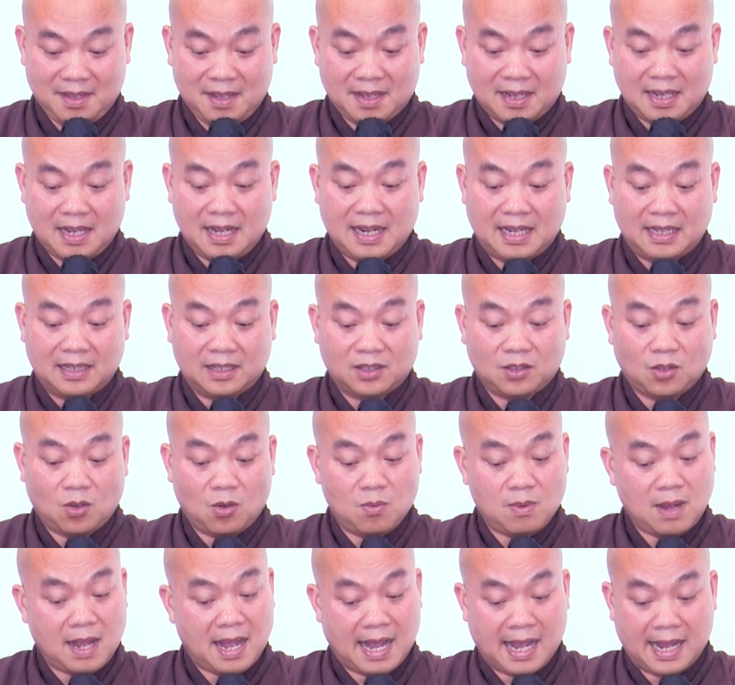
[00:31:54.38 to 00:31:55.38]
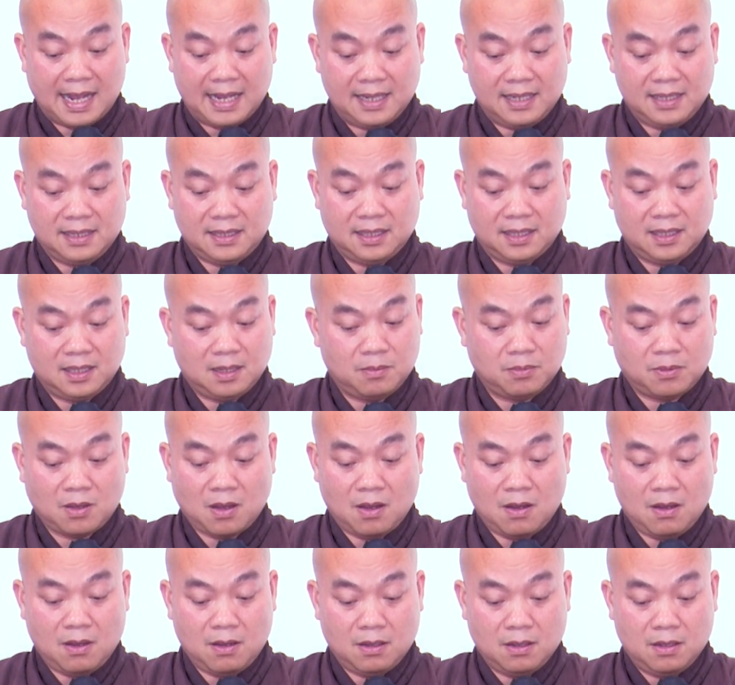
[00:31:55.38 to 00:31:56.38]
Cái lạnh tổn hại thì không
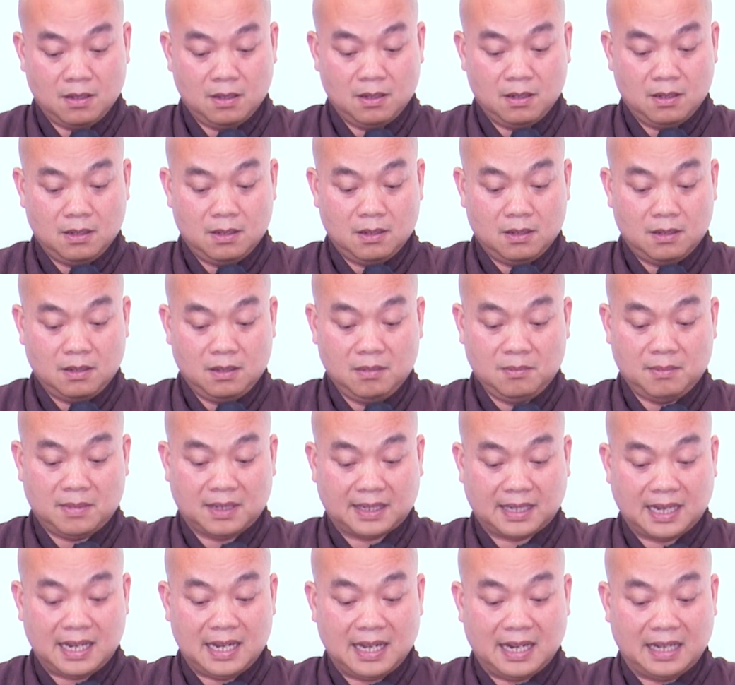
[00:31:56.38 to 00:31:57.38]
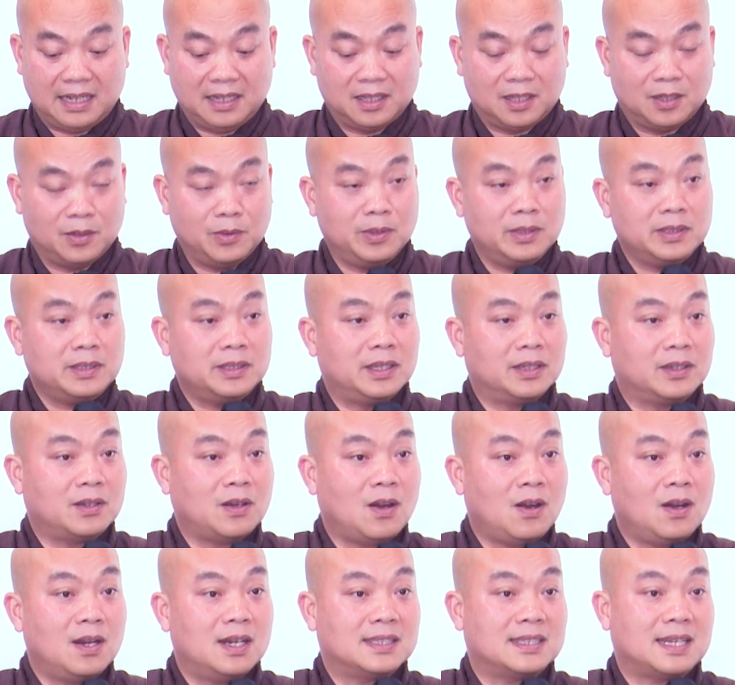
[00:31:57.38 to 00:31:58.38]
có, nhưng mà cái lạnh hữu ích thì
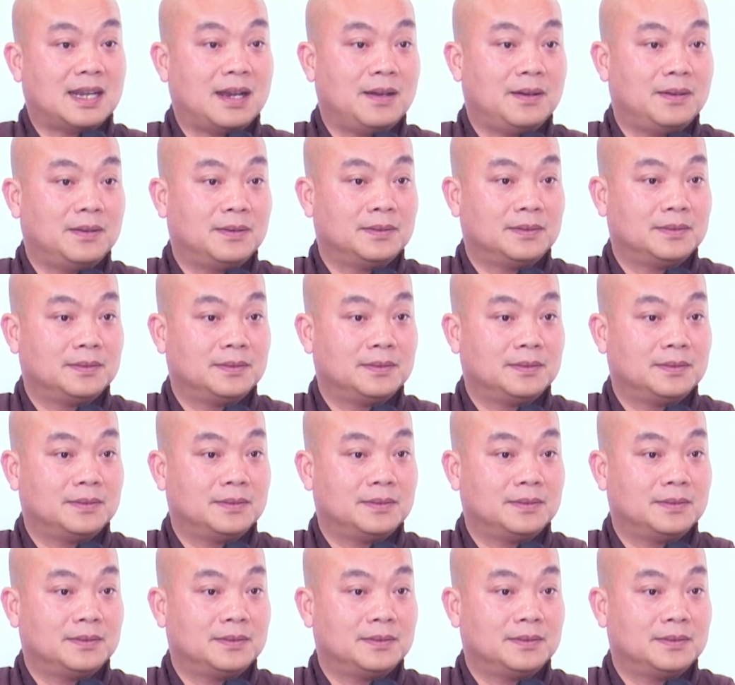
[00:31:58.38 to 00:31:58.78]
có là sao?